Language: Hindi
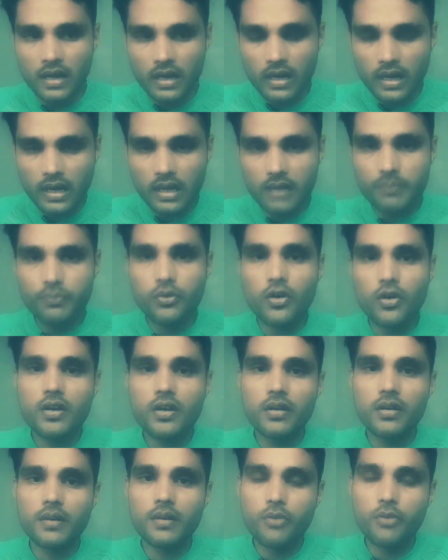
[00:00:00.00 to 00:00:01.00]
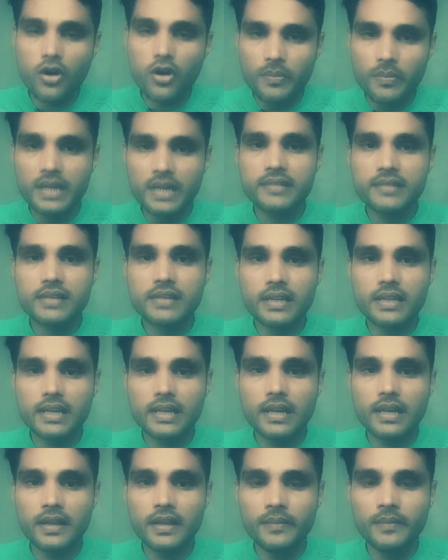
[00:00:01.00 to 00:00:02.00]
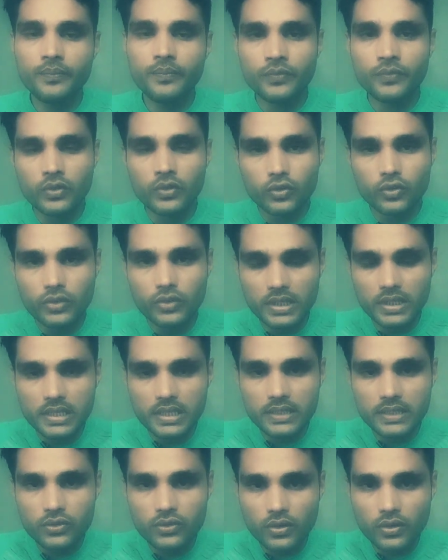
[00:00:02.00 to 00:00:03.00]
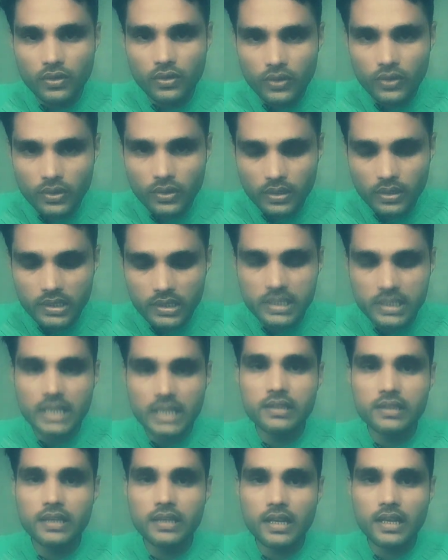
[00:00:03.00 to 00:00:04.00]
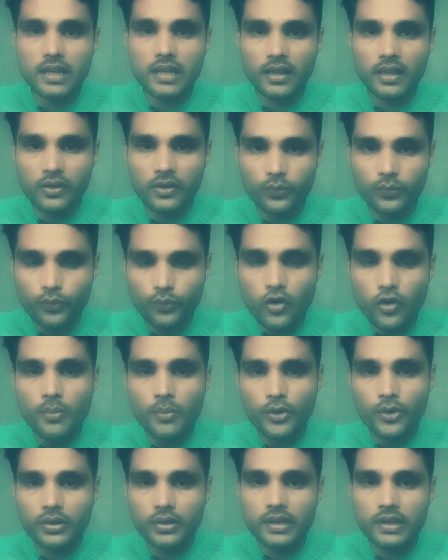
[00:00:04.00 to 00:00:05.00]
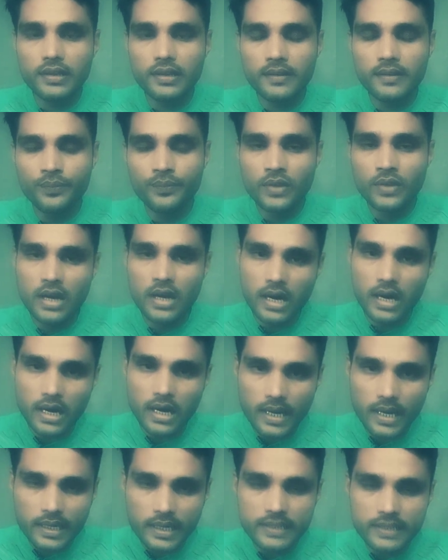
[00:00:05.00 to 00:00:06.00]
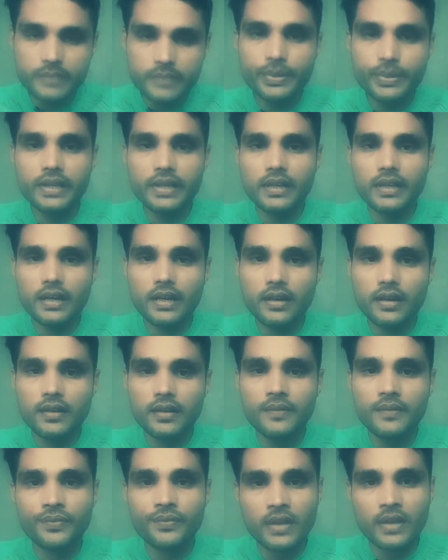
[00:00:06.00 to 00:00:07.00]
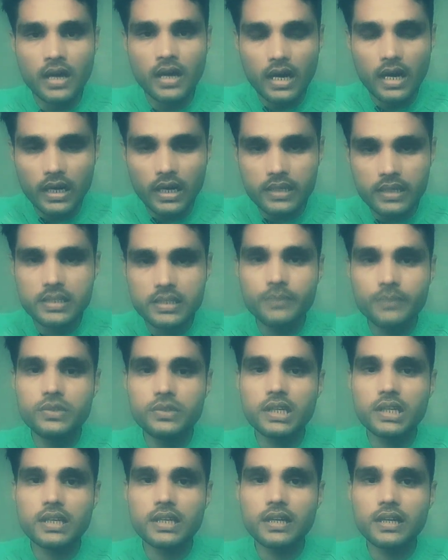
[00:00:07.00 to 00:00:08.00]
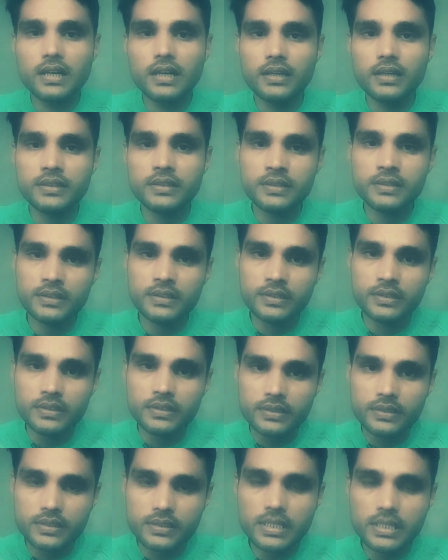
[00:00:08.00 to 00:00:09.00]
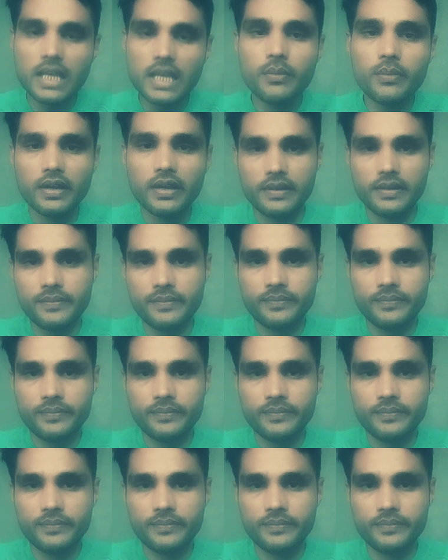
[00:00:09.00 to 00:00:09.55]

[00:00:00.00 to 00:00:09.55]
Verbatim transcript: और फॉर्मेट इसका क्या है तो देखिए जो स्ट्रक्चर है वो मोस्टली हर डिसिप्लिन का हर सब्जेक्ट का सेम है